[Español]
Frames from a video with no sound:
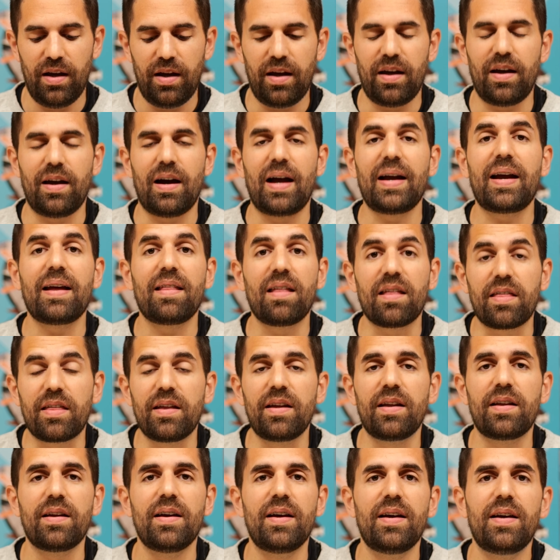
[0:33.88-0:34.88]
Eh, hay que
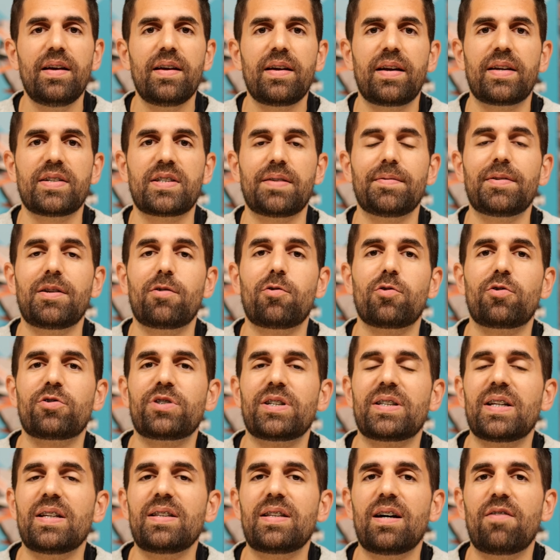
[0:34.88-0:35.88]
decir que este
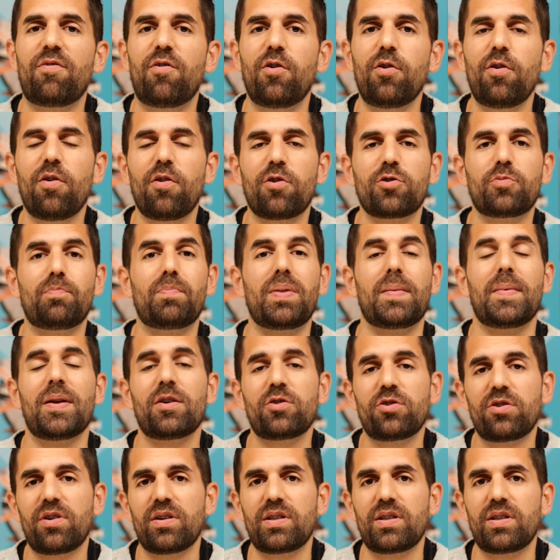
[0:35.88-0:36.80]
2470 fue uno de los primeros